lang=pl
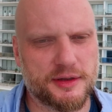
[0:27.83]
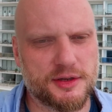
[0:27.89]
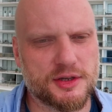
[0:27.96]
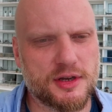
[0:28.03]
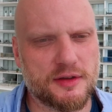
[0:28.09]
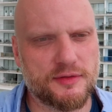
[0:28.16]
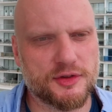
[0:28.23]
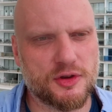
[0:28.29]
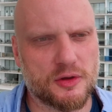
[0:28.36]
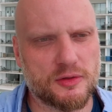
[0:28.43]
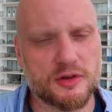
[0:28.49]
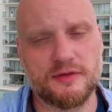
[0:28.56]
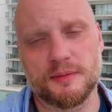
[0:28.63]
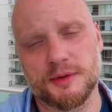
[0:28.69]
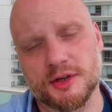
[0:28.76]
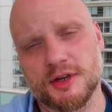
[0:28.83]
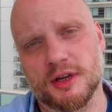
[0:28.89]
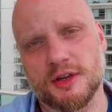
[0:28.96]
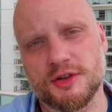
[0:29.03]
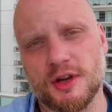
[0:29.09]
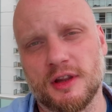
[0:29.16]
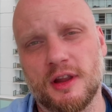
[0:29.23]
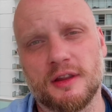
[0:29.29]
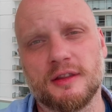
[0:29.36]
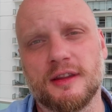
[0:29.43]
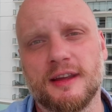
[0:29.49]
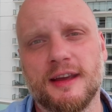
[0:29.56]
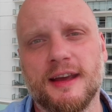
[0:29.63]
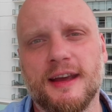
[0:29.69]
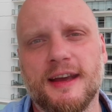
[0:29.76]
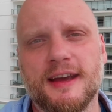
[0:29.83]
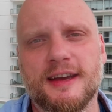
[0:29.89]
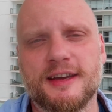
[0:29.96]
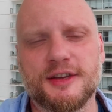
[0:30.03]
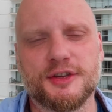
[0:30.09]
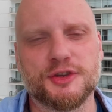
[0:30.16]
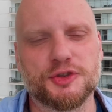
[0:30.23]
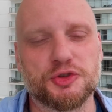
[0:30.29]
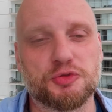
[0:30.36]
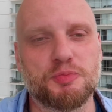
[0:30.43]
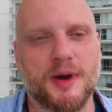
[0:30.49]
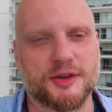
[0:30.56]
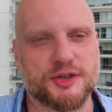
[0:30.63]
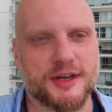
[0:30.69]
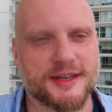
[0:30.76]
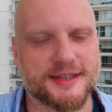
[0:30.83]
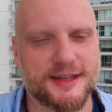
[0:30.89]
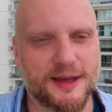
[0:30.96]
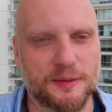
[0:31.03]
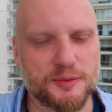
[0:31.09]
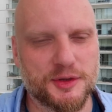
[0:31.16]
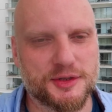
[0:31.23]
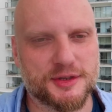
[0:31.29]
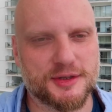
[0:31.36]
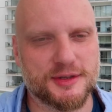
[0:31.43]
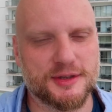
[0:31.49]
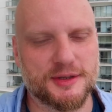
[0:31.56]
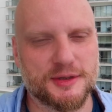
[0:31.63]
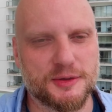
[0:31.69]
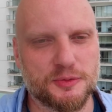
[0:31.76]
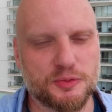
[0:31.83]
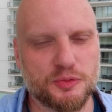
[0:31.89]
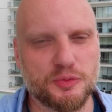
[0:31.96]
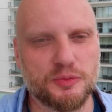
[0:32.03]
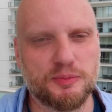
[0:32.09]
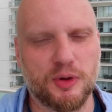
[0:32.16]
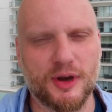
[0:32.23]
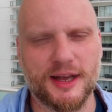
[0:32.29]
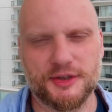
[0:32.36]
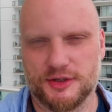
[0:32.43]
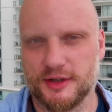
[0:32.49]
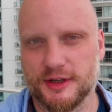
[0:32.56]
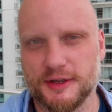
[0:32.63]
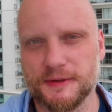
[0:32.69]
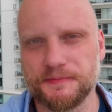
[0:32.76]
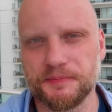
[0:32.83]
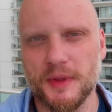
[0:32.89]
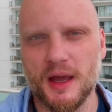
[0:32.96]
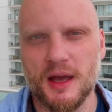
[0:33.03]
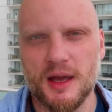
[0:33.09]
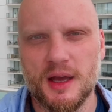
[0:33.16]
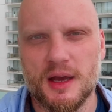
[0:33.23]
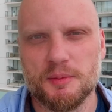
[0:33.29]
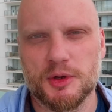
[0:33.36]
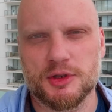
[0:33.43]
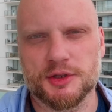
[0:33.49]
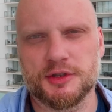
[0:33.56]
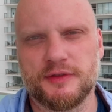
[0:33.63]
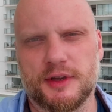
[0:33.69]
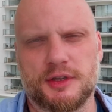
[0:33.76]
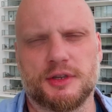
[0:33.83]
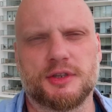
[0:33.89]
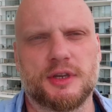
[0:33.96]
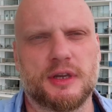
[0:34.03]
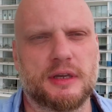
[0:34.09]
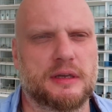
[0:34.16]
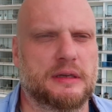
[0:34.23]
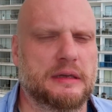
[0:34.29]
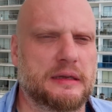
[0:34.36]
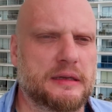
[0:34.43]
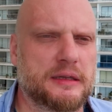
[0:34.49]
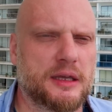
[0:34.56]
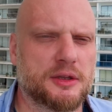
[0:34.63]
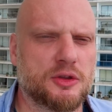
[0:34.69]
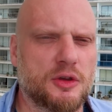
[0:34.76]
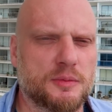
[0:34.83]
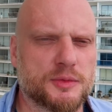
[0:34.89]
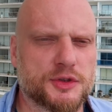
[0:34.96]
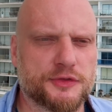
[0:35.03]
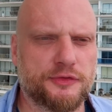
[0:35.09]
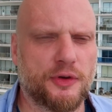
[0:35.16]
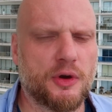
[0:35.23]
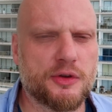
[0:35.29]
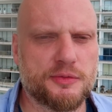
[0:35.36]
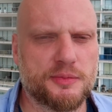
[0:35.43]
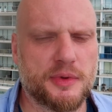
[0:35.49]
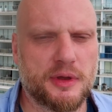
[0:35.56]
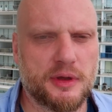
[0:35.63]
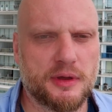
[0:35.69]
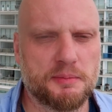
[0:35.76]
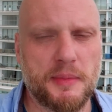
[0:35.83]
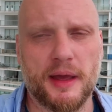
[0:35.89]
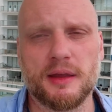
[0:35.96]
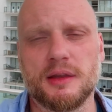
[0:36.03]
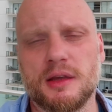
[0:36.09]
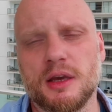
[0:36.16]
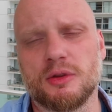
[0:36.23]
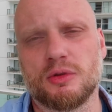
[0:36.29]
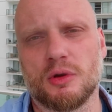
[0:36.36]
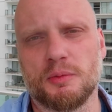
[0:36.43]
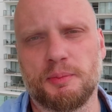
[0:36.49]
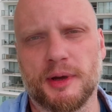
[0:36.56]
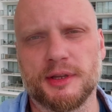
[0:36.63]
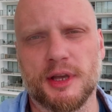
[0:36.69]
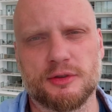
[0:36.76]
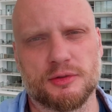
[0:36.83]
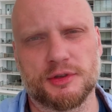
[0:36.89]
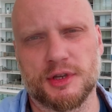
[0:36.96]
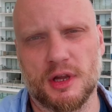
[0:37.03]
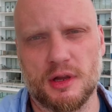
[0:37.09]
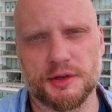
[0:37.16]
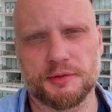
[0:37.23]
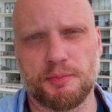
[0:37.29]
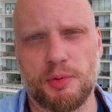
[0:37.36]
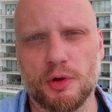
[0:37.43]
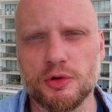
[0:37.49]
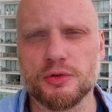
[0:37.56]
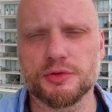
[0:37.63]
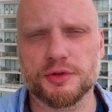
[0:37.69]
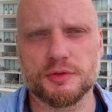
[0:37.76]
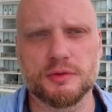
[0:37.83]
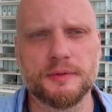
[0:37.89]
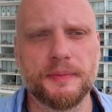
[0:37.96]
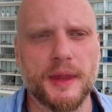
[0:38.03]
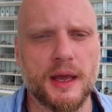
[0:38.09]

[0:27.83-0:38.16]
dzisiaj wyciągnąć Wam też jakiś jeden smaczek z tajemnic bolesnych. Moi drodzy, wiecie, że jedną z form męki, którą Pan Jezus za nas poniósł,